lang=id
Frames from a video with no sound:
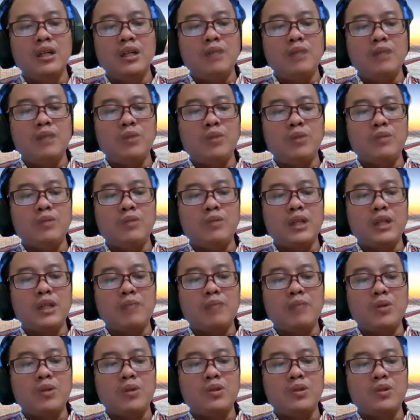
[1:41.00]
belum
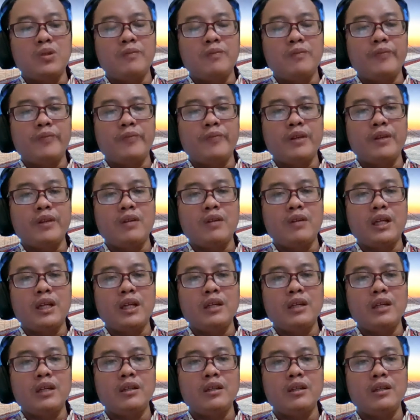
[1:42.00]
diupload oleh
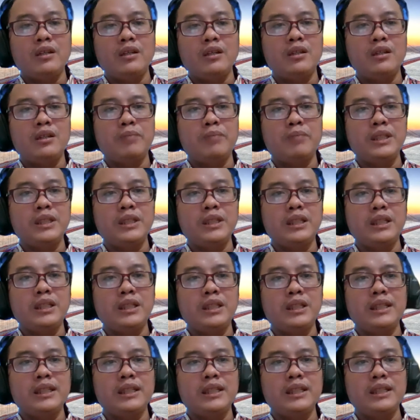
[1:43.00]
uh,
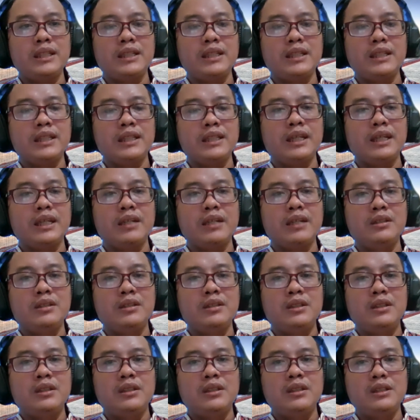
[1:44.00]
penyedia jasanya
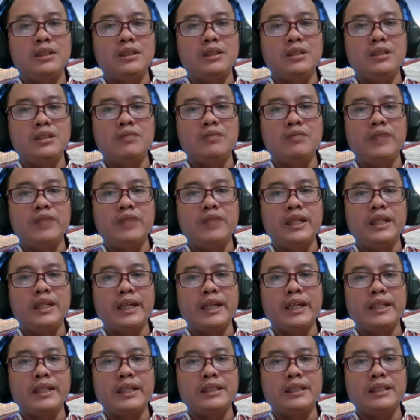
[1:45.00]
di situ free
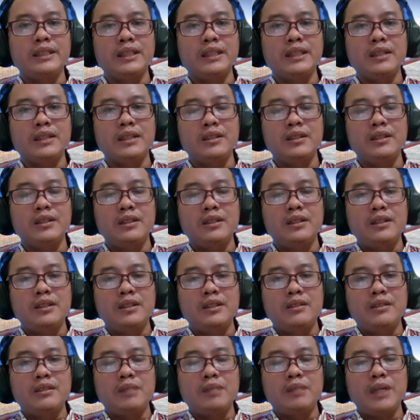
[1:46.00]
gratis ya
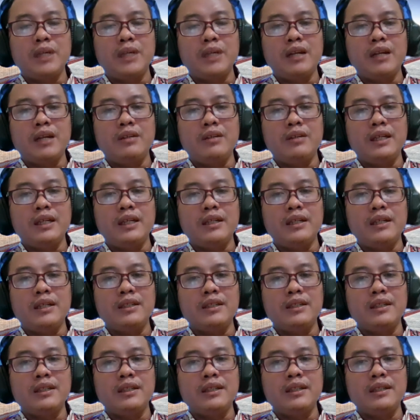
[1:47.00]
tapi kalau
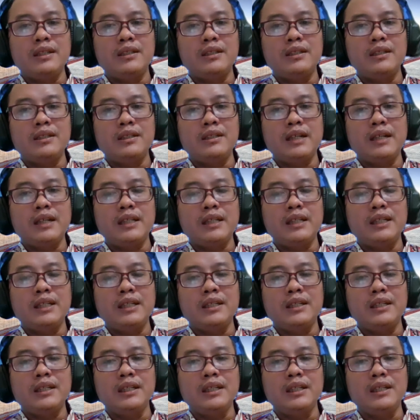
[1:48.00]
yang ke kali
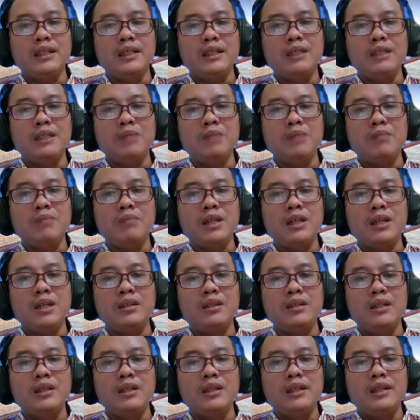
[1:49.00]
ini ini memang
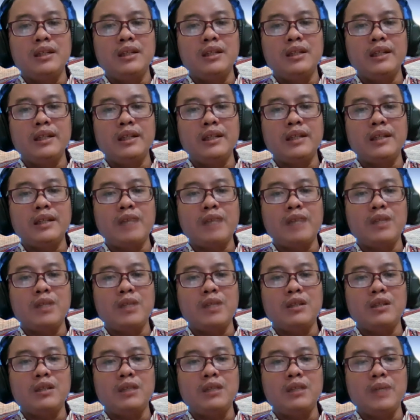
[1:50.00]
real time
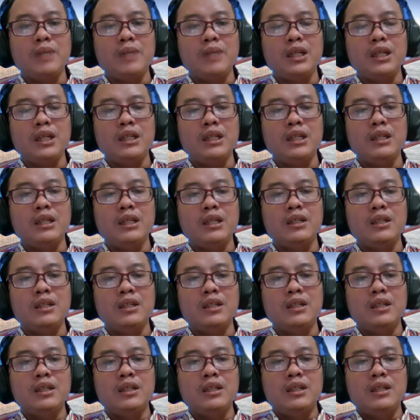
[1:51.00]
ya ini bagi
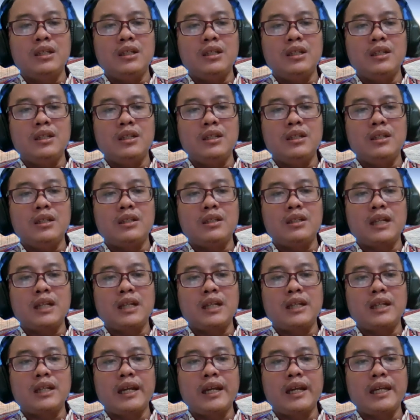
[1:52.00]
uh,
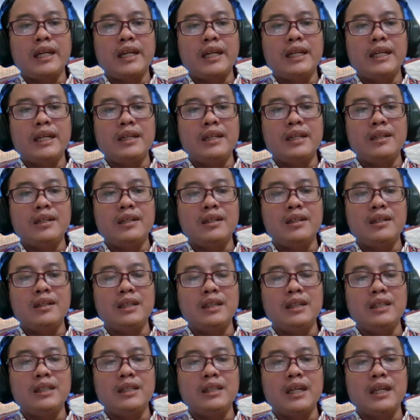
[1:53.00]
trader harian ya
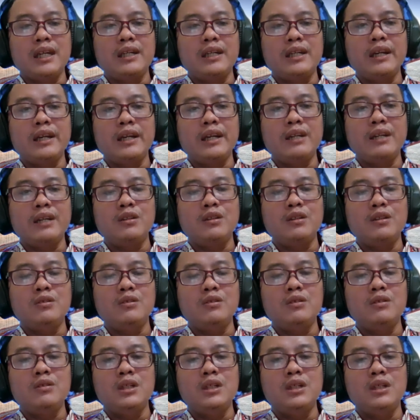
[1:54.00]
day trader itu